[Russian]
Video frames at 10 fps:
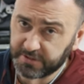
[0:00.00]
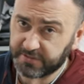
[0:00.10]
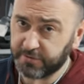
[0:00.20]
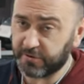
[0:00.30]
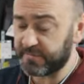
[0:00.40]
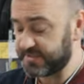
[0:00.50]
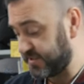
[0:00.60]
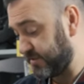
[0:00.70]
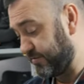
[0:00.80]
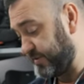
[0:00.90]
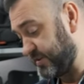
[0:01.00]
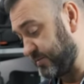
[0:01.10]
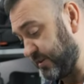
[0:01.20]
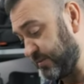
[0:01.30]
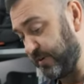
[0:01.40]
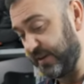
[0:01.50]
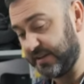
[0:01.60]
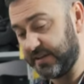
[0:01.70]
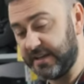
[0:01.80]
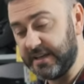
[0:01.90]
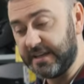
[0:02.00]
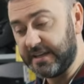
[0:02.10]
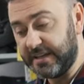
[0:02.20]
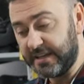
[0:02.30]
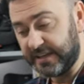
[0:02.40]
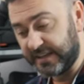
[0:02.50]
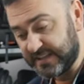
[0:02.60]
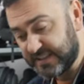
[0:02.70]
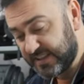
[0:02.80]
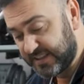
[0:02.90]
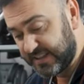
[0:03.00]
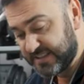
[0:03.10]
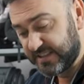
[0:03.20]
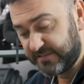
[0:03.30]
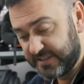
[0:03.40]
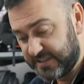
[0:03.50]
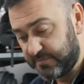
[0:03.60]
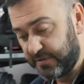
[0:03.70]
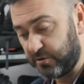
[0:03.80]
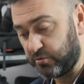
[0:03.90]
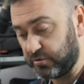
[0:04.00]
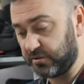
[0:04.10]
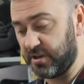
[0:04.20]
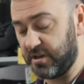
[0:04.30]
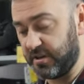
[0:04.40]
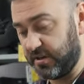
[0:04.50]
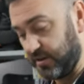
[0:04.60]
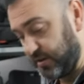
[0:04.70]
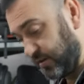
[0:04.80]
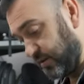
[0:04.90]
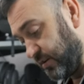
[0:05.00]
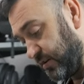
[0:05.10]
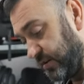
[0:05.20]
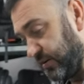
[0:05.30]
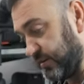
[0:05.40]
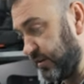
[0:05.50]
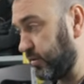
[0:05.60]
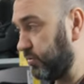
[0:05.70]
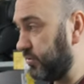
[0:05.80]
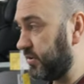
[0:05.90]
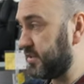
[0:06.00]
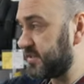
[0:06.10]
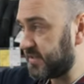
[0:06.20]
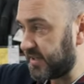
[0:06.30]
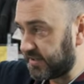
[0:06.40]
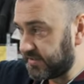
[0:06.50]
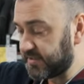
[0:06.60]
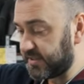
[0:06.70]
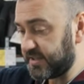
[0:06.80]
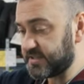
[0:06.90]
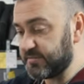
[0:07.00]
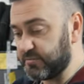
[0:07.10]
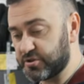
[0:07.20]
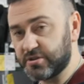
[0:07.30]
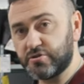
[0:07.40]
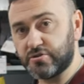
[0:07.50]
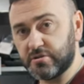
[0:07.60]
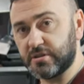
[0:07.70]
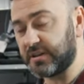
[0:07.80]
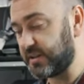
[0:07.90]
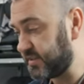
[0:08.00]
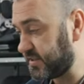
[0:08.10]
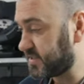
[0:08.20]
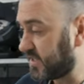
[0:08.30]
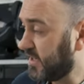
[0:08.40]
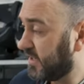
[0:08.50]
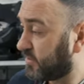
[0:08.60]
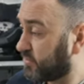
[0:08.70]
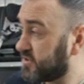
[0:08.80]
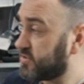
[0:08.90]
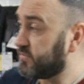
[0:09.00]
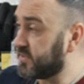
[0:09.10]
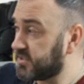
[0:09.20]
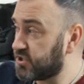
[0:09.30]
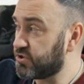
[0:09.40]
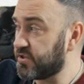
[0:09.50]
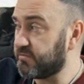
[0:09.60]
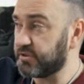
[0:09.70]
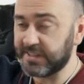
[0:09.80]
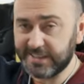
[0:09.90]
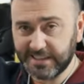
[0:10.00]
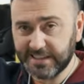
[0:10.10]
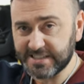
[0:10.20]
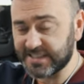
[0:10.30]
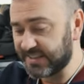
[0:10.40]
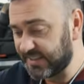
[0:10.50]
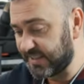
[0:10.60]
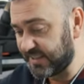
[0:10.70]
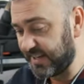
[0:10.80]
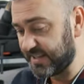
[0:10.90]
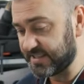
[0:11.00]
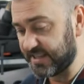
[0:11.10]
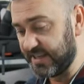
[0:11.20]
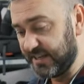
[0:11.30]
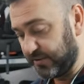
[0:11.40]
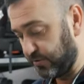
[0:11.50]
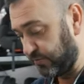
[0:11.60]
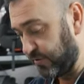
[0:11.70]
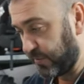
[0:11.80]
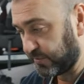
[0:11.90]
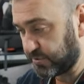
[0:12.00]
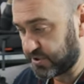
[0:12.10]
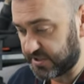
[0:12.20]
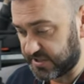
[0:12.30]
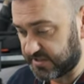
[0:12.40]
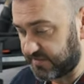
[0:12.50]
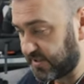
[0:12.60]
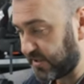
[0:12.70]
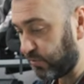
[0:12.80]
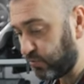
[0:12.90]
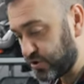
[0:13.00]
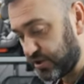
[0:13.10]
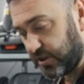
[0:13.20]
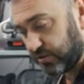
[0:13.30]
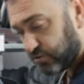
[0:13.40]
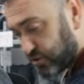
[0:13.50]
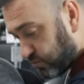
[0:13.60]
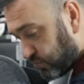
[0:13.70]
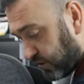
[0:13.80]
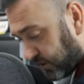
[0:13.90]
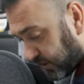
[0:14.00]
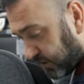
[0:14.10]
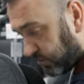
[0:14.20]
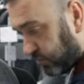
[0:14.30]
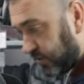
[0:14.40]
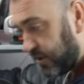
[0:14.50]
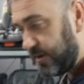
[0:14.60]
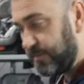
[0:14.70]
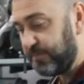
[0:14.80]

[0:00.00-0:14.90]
платформа с изофиксом крепления, и кресло независимо от э, наклона с этого кресла может чуть-чуть наклониться. Но если у вас еще и вот это кресло наклоняется, то вы получите действительно очень хороший угол наклона,